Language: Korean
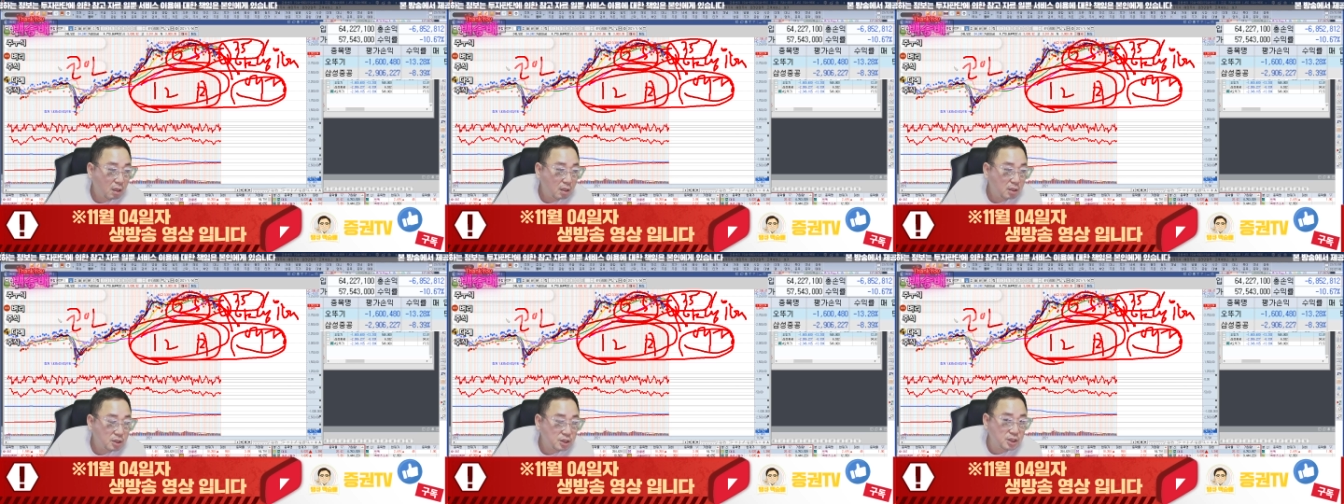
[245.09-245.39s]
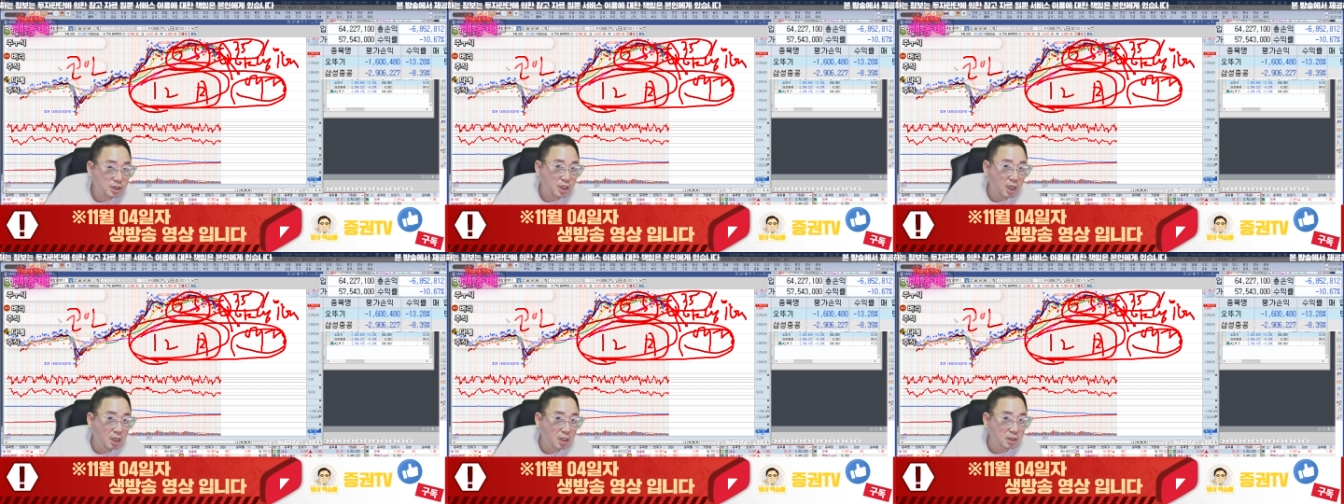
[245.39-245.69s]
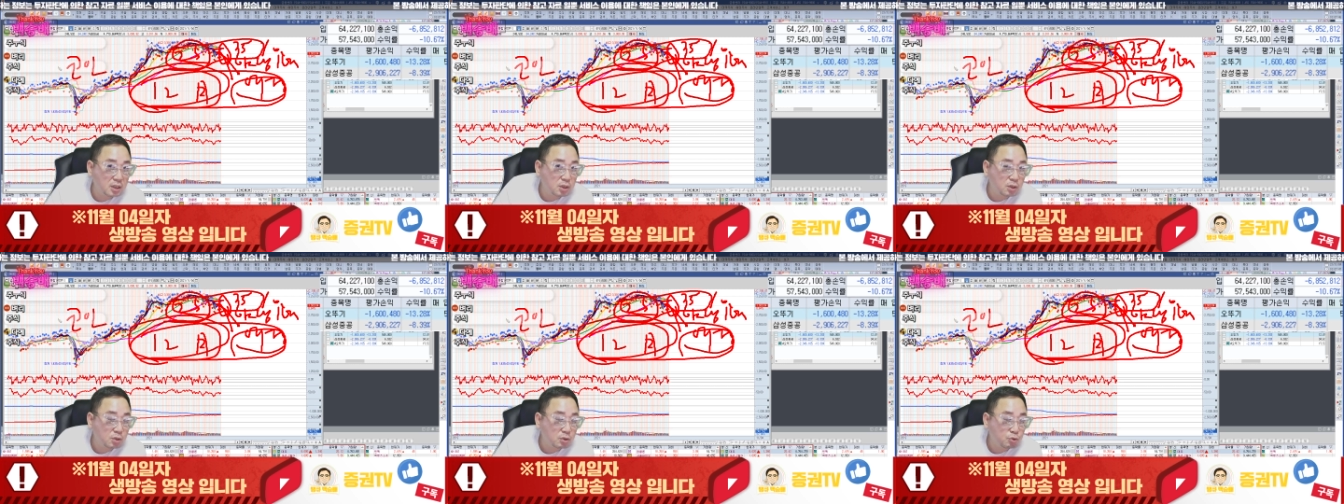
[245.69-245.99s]

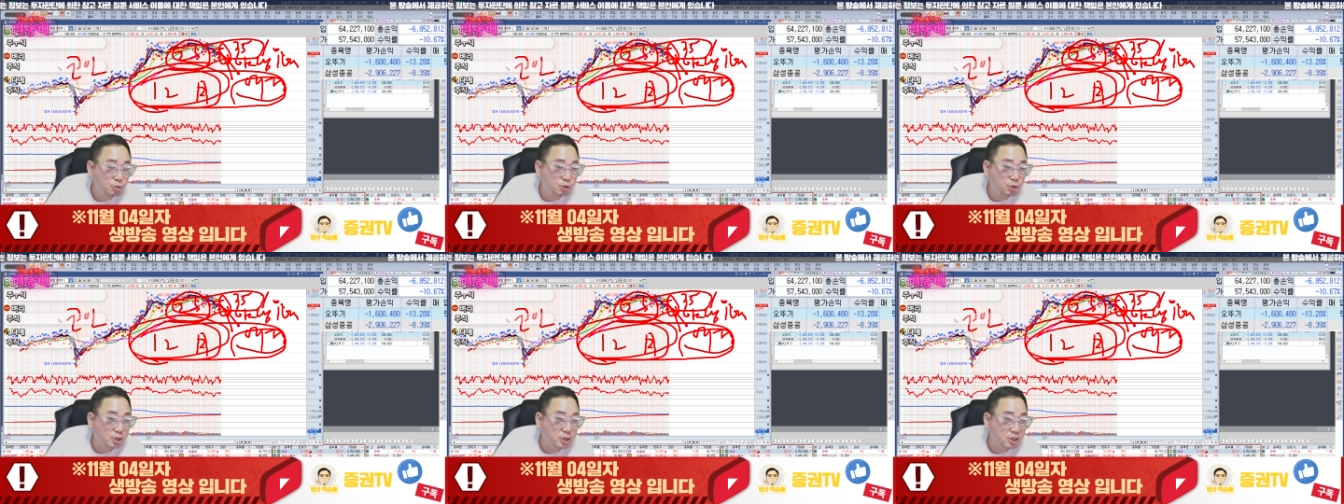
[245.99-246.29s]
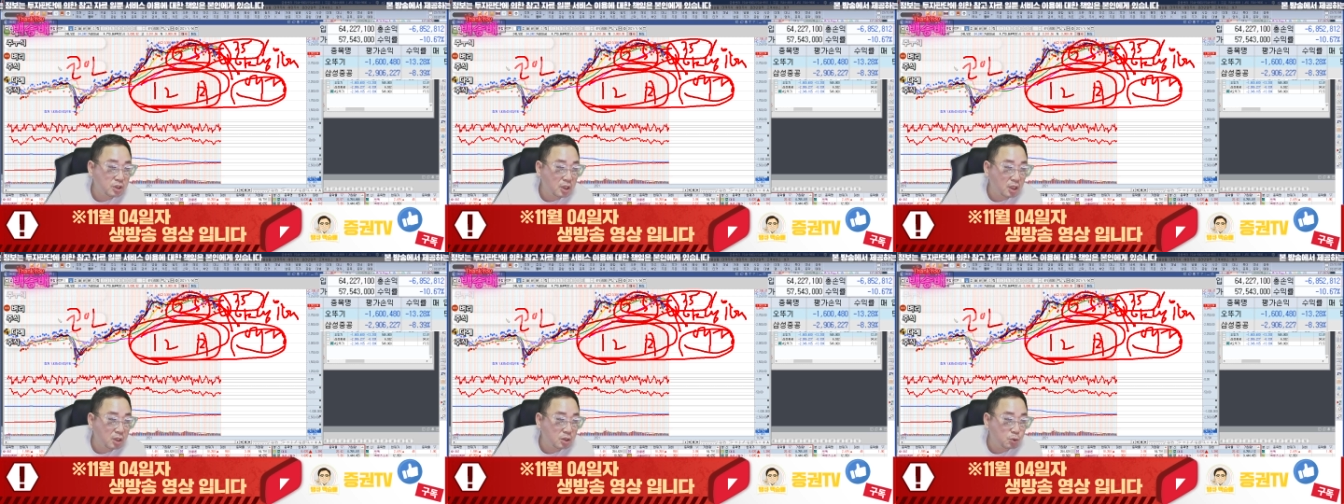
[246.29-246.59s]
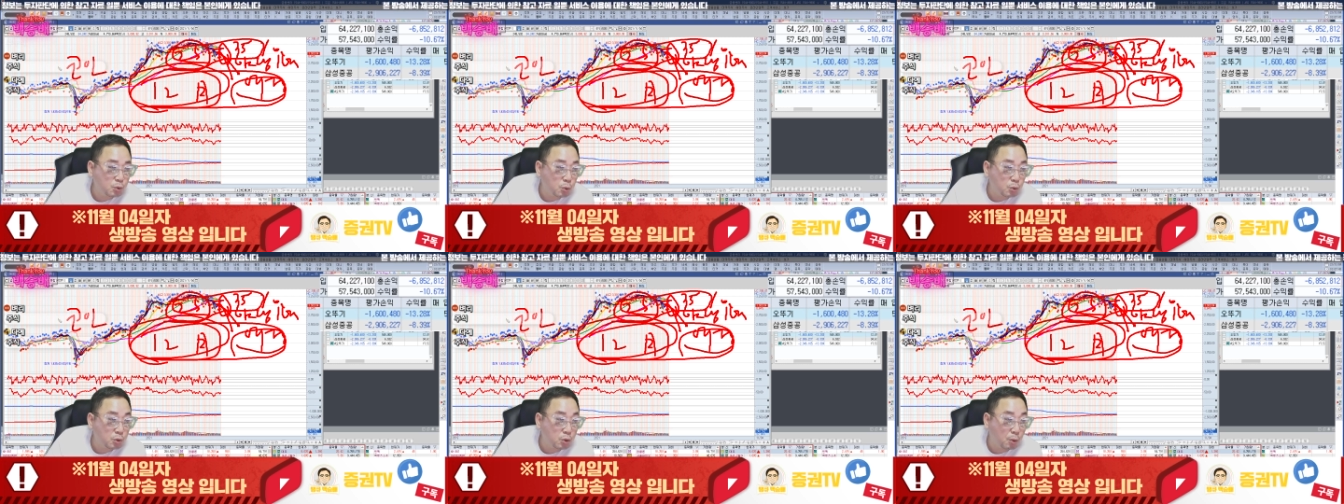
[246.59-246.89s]
시장은 주식시장은
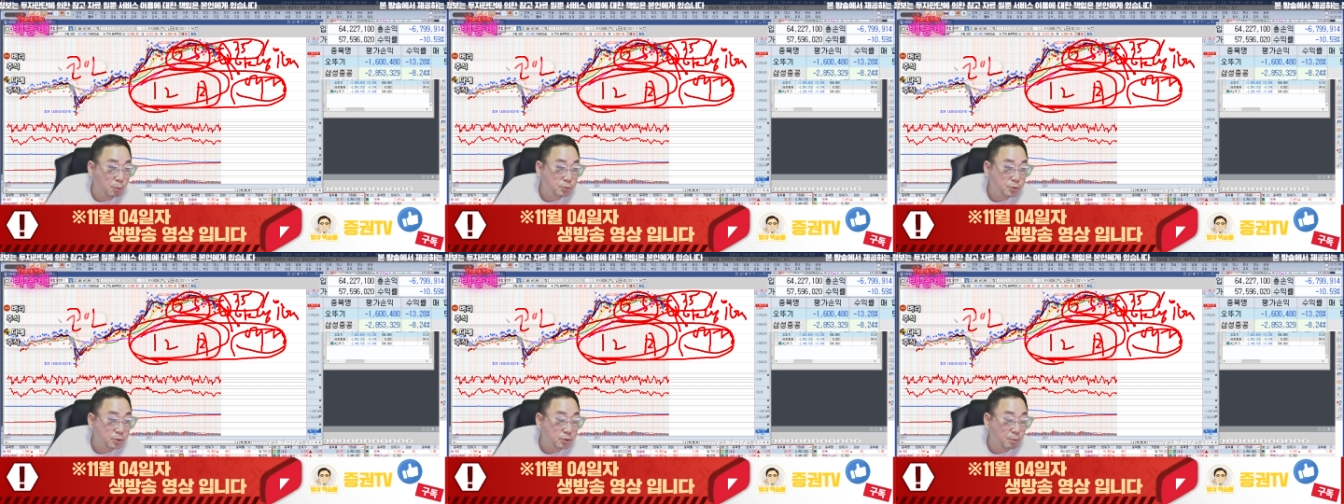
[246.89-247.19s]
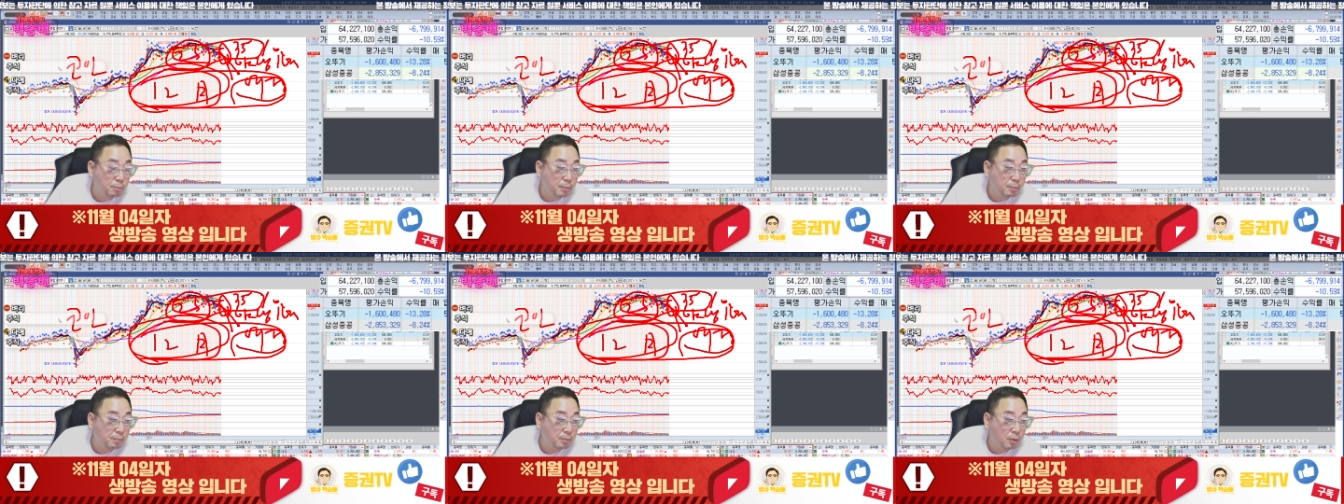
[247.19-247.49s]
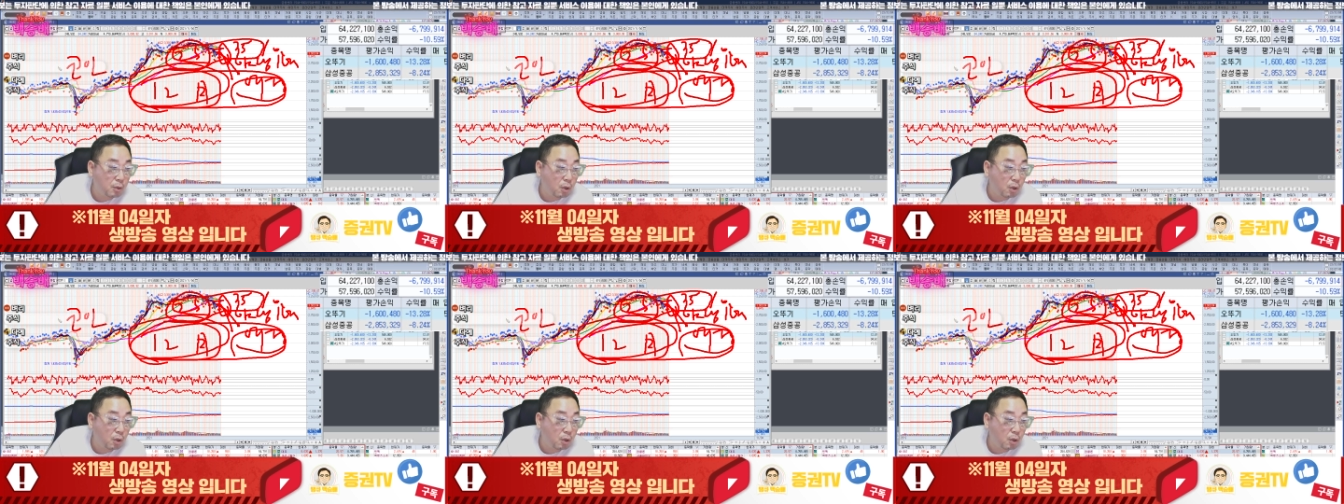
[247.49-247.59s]
돈이 없어서